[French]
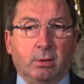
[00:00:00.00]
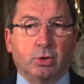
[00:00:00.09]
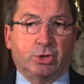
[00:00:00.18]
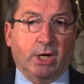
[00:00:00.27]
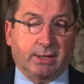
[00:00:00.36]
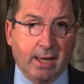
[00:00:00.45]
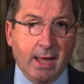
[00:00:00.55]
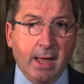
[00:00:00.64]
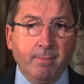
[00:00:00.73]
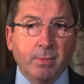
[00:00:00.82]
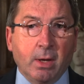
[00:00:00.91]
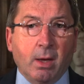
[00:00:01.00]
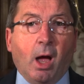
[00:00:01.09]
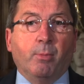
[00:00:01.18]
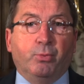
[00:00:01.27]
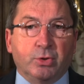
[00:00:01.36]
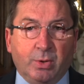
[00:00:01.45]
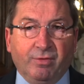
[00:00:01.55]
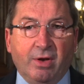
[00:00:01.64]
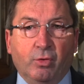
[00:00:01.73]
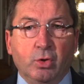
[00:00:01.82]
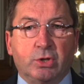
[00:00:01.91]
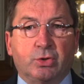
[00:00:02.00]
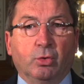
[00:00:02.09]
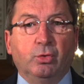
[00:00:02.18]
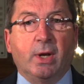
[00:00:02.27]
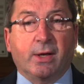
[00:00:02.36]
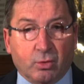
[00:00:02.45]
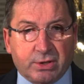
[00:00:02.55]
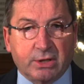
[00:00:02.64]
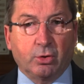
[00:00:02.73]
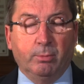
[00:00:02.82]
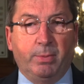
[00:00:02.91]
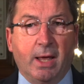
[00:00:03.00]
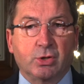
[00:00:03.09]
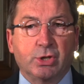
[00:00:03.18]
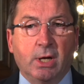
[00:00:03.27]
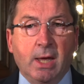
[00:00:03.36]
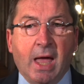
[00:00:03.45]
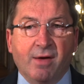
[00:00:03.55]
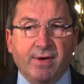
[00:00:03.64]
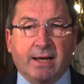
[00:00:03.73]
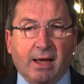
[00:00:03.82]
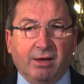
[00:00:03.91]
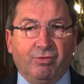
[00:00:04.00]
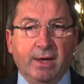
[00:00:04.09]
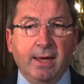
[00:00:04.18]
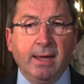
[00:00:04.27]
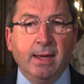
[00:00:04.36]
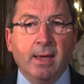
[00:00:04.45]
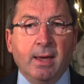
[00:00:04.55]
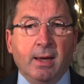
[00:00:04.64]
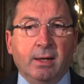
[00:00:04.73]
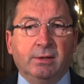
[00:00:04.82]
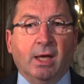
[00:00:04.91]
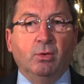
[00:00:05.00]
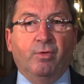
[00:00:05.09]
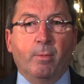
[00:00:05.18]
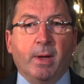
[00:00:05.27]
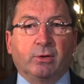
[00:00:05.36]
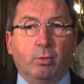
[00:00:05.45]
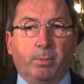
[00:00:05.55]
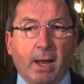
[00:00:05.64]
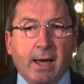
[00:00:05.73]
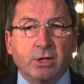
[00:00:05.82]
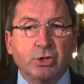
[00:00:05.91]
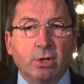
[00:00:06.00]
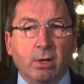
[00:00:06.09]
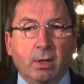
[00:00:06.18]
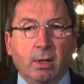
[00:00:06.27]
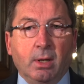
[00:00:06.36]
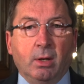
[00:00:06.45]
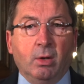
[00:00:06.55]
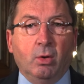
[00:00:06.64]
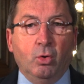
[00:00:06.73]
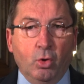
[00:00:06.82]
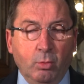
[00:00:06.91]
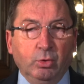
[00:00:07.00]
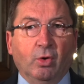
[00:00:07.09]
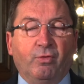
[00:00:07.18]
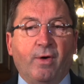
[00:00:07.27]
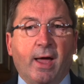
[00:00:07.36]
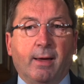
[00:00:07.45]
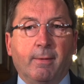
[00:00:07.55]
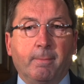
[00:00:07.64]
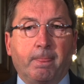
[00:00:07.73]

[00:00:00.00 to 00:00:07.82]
Chacun a pu suivre l'évolution de la concession de plage, avec l'arrivée d'un nouveau bar de plage, le mouton phare.